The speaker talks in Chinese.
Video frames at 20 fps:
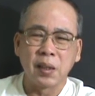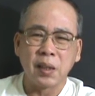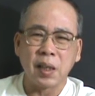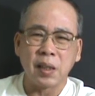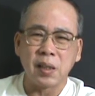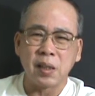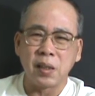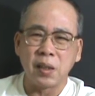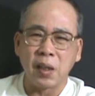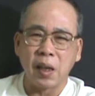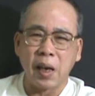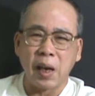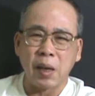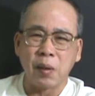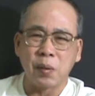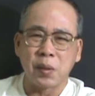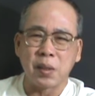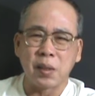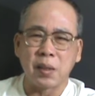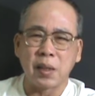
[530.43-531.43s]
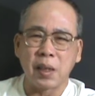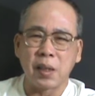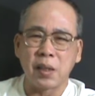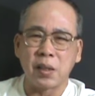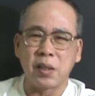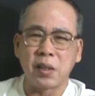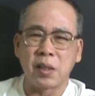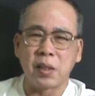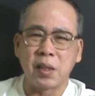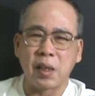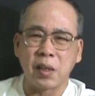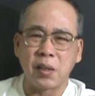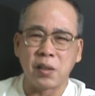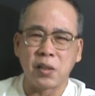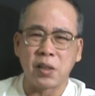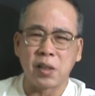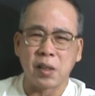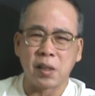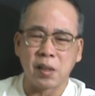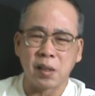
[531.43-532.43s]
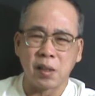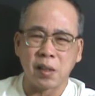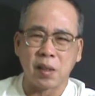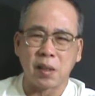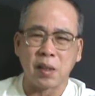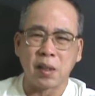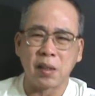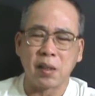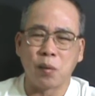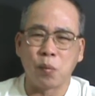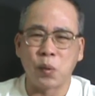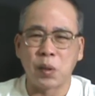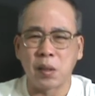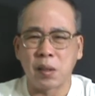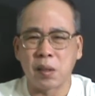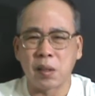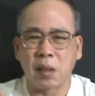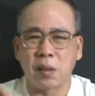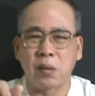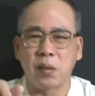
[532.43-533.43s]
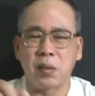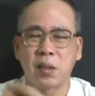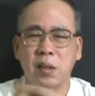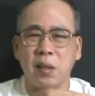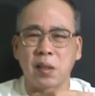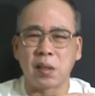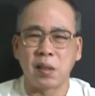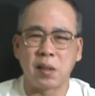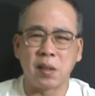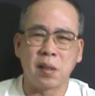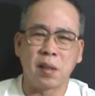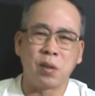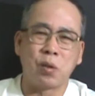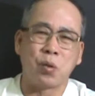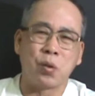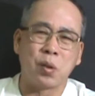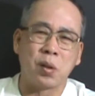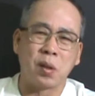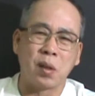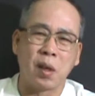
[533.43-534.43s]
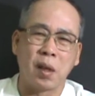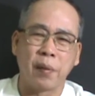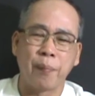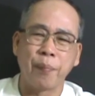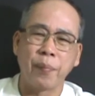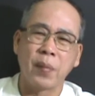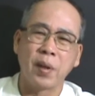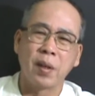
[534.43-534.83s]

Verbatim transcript: 他曾经拉过这，他也他也解释啊，他在文字上有解释这个曲子哈。